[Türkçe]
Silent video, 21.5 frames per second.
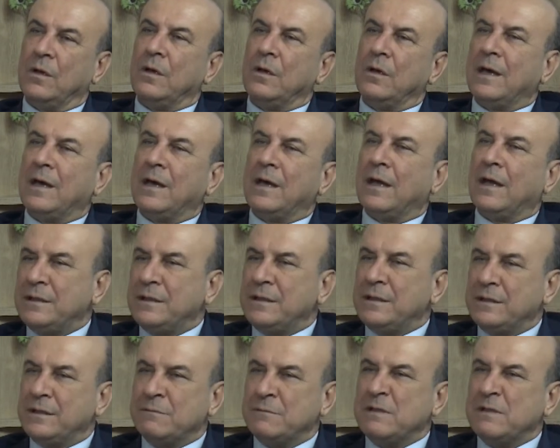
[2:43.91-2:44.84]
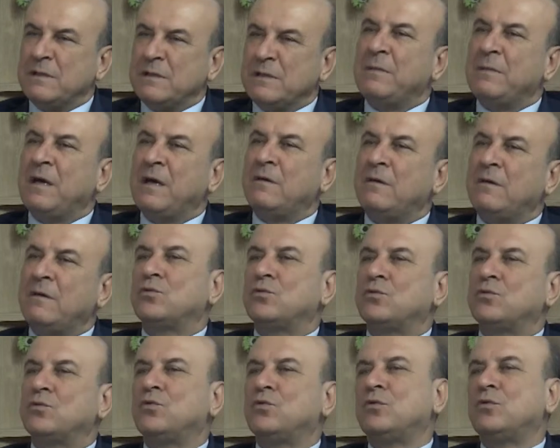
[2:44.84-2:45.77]
Yani ilk işimiz
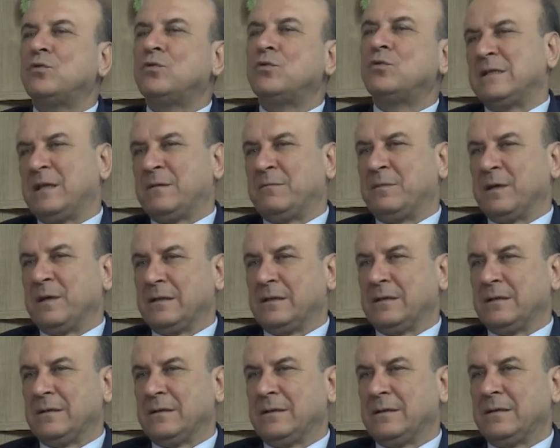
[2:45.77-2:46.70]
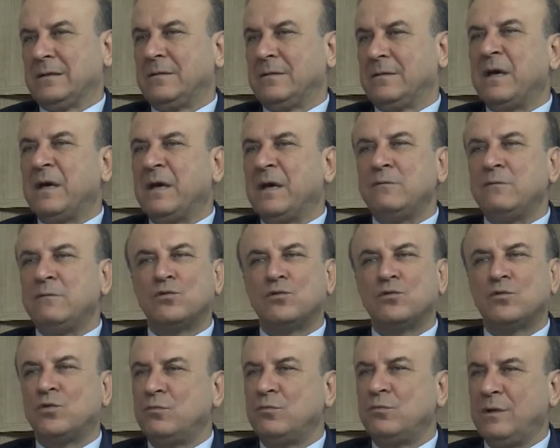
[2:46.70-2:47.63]
mevcut durumu tespit etmek.
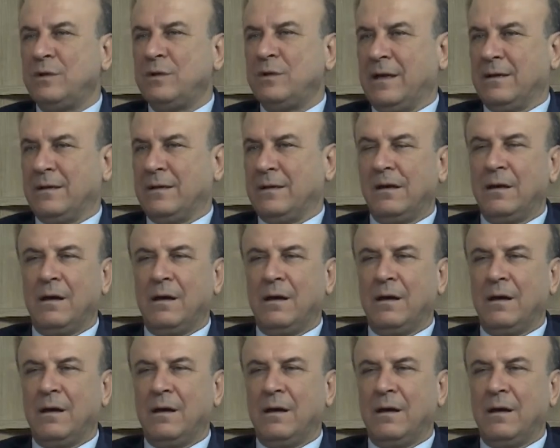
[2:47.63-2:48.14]
Mevcut durum ne?